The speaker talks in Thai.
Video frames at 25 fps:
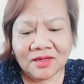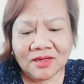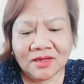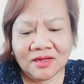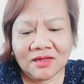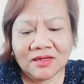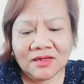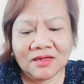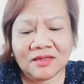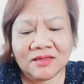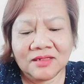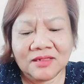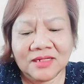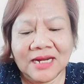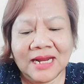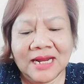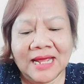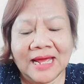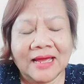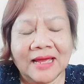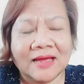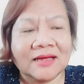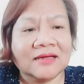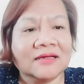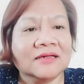เออนี่แห
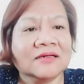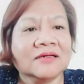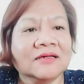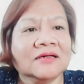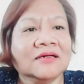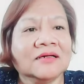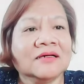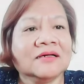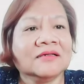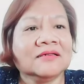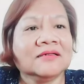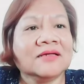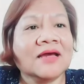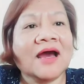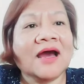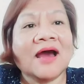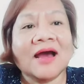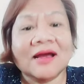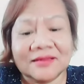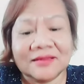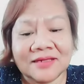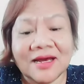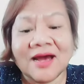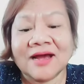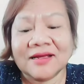ละ เยอะ
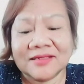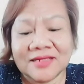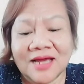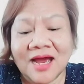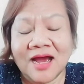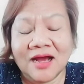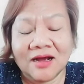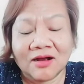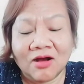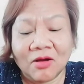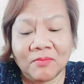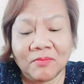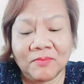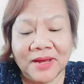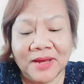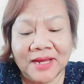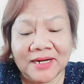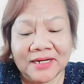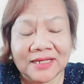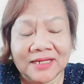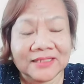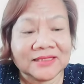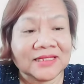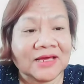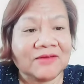เยอะ เยอะคอมเมน
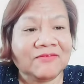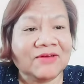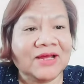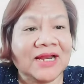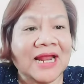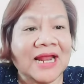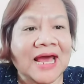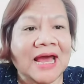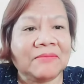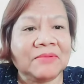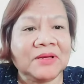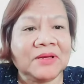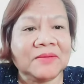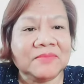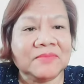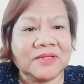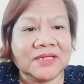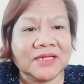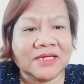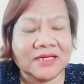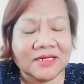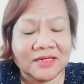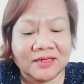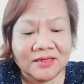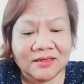ต์นะแต่เวลาไม่
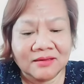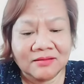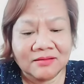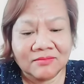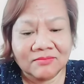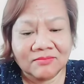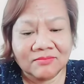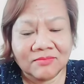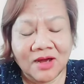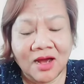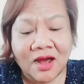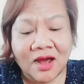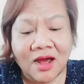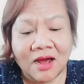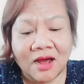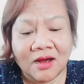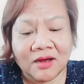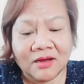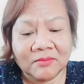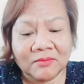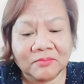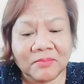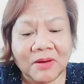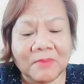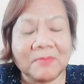มี เออ
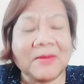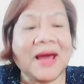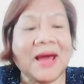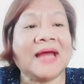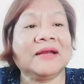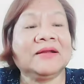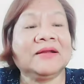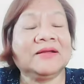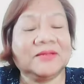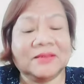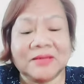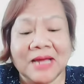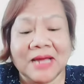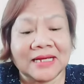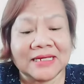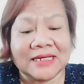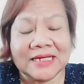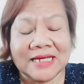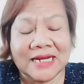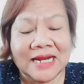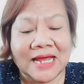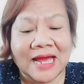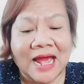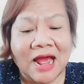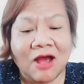ประมาณอย่าง
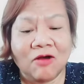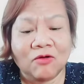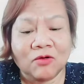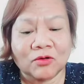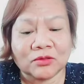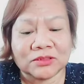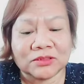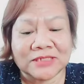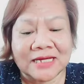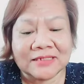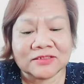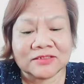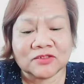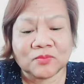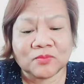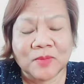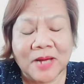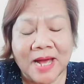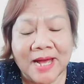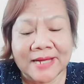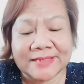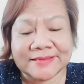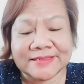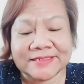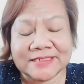นี้แหละ เอาทั้งสุ
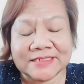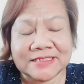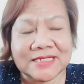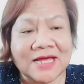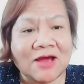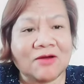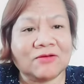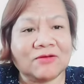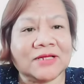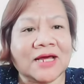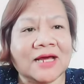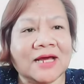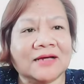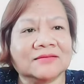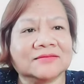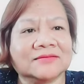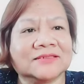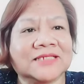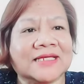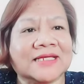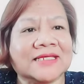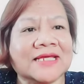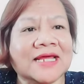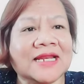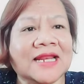ภาษิต เอาทั้ง
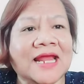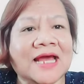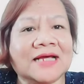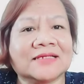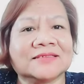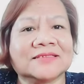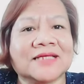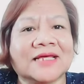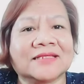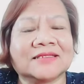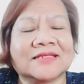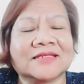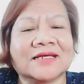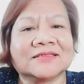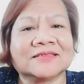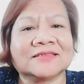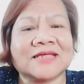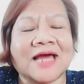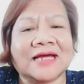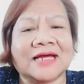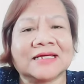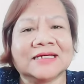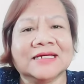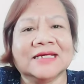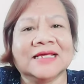สัญลักษณ์สัตว์
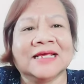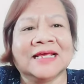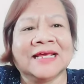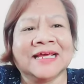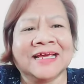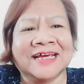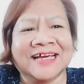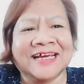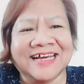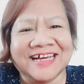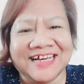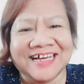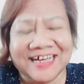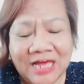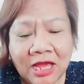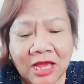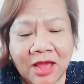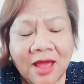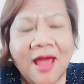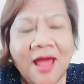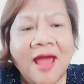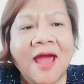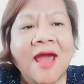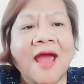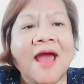ต่า
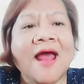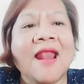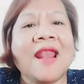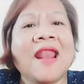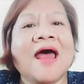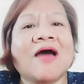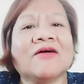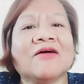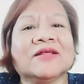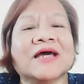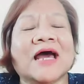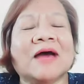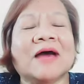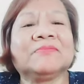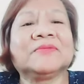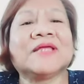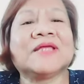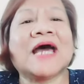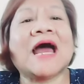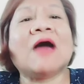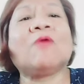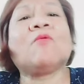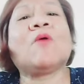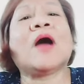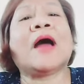งๆ เราทำ
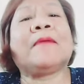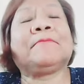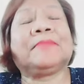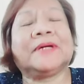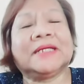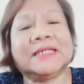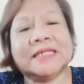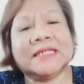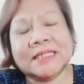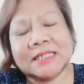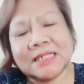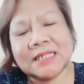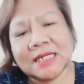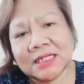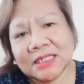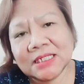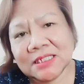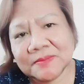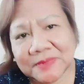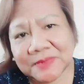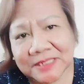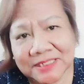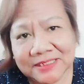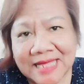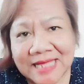เท้าความไปนิดนึงอี
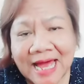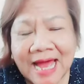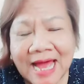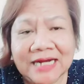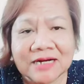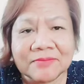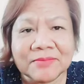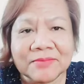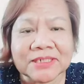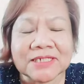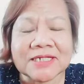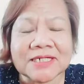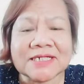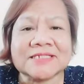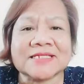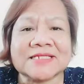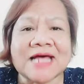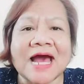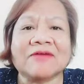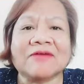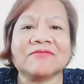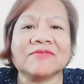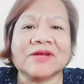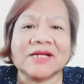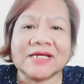พีใต้แล้วมันเคยส
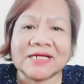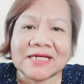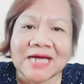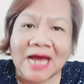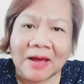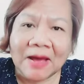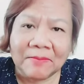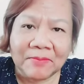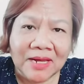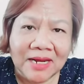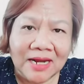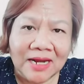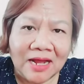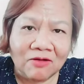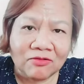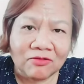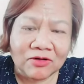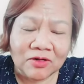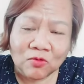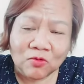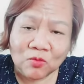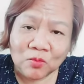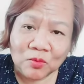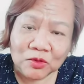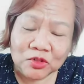ร้างบริกรรมให้
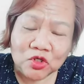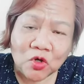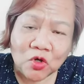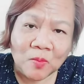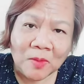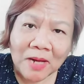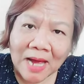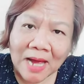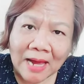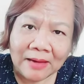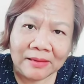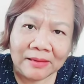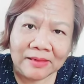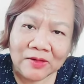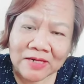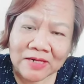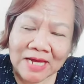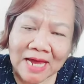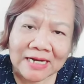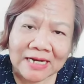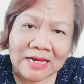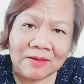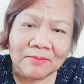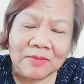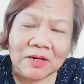เรา้ะคุณผู้ชมขายด้วย
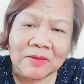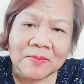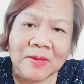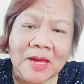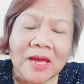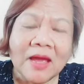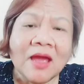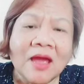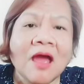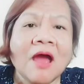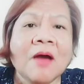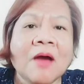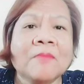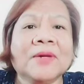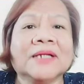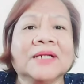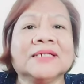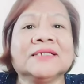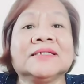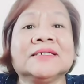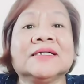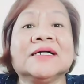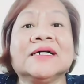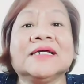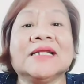การทำอะไรไหมมัน
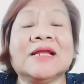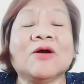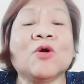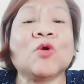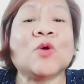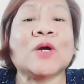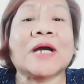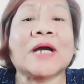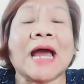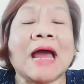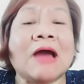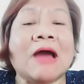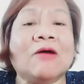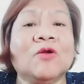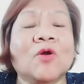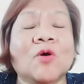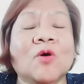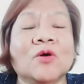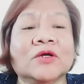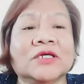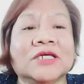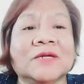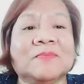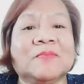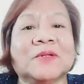เคยลงข่าวล
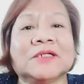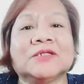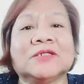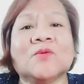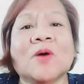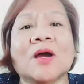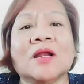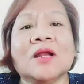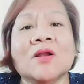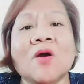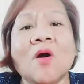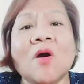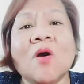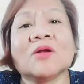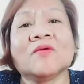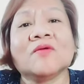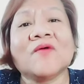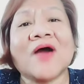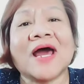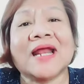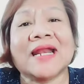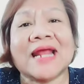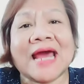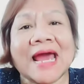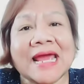งคลิปไปทั่วโลก
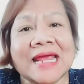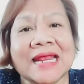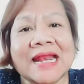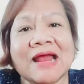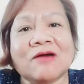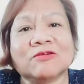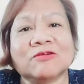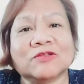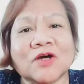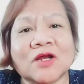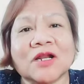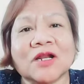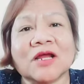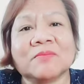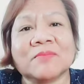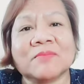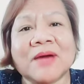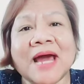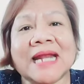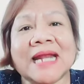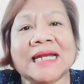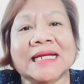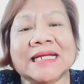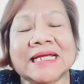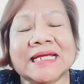ว่าไรเราทร
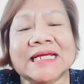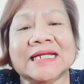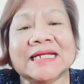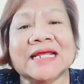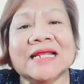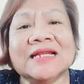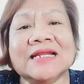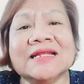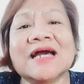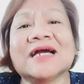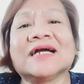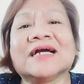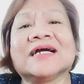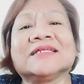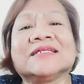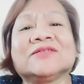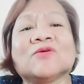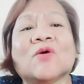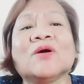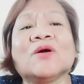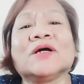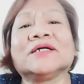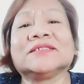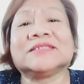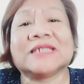มานลิงในเรื่องกระท
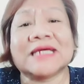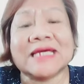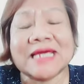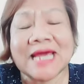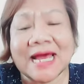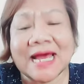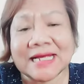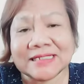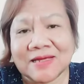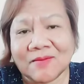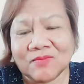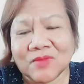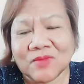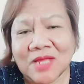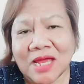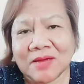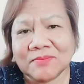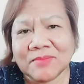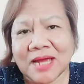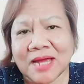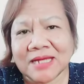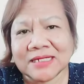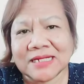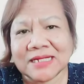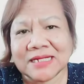งกะทิจำจำได้
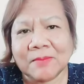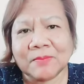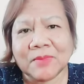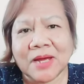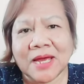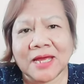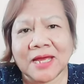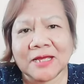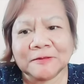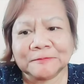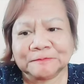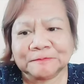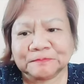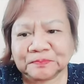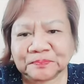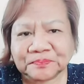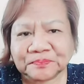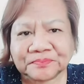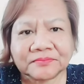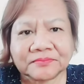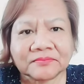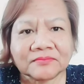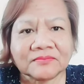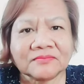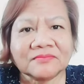ไหมทำให้
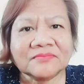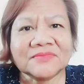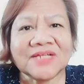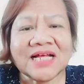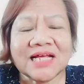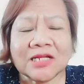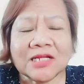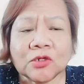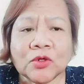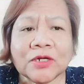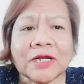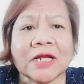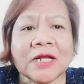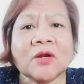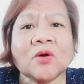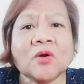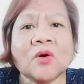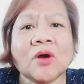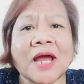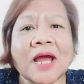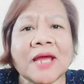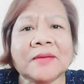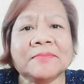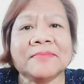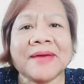นั้นล
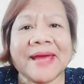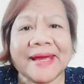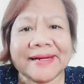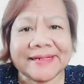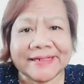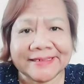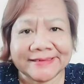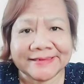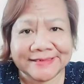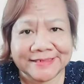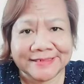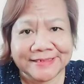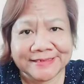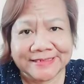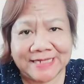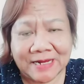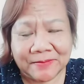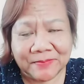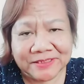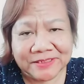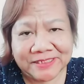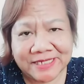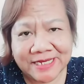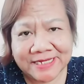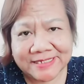งให้แบนกะทิจาก
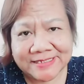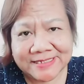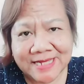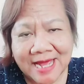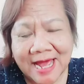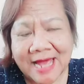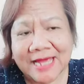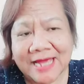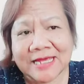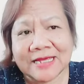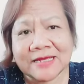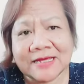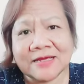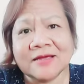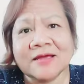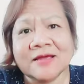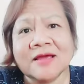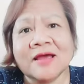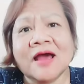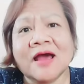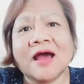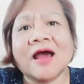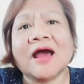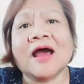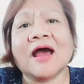ประเทศไทย
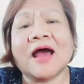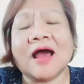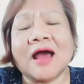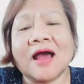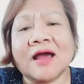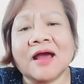อ่า